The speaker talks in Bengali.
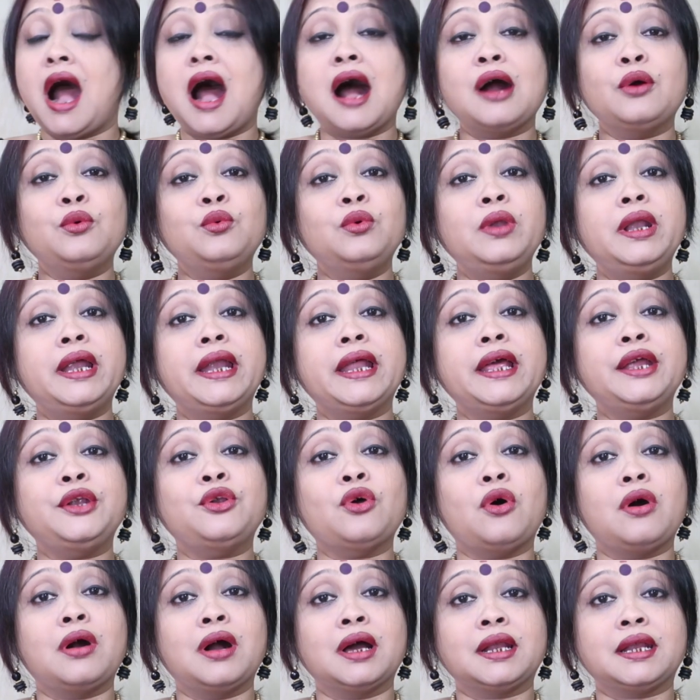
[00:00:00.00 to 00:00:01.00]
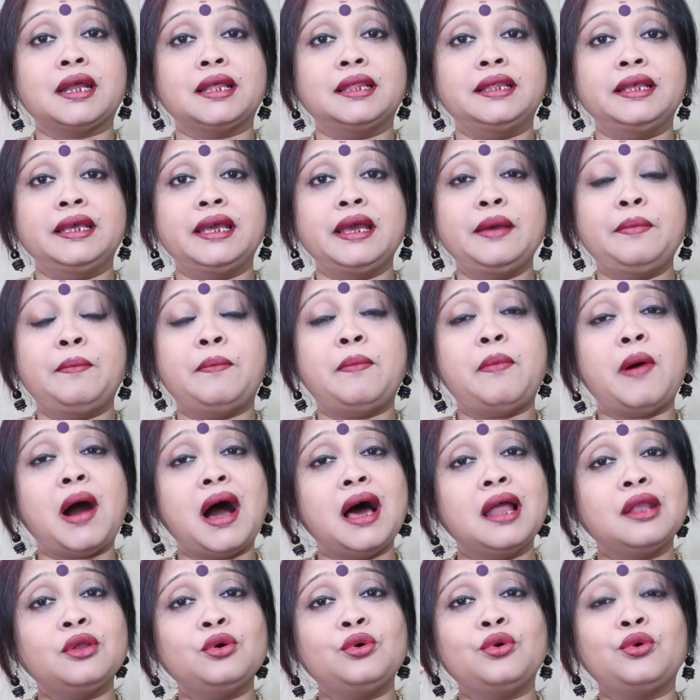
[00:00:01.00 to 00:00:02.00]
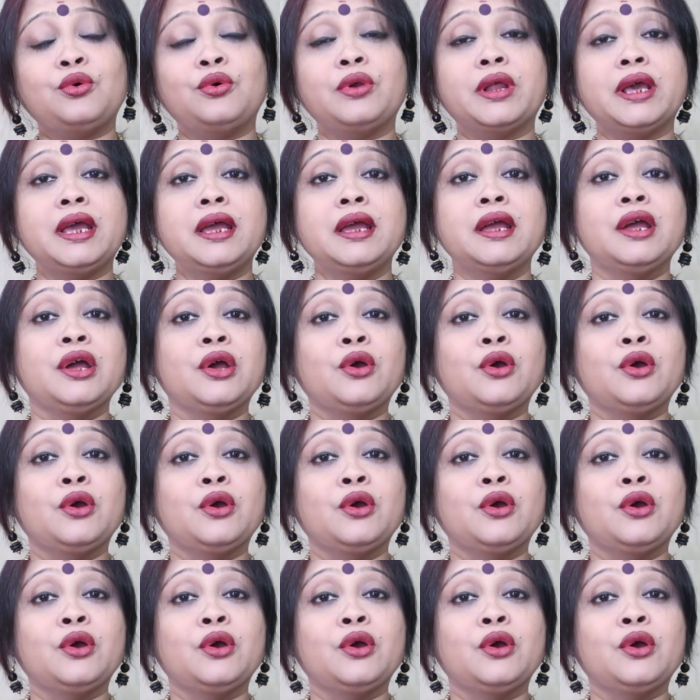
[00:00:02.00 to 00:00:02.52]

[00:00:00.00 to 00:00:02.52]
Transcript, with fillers: আঙুলের এই ডগাটা দিয়ে ভালো করে